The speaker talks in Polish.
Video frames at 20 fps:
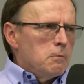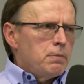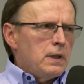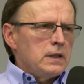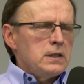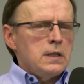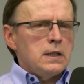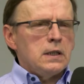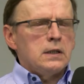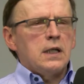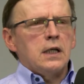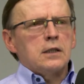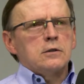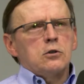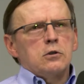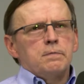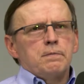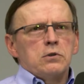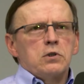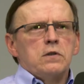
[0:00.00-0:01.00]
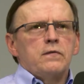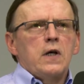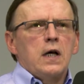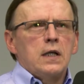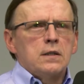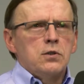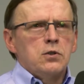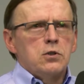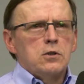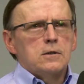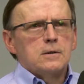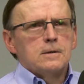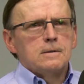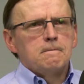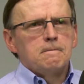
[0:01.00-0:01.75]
Pani redaktor poświadczy.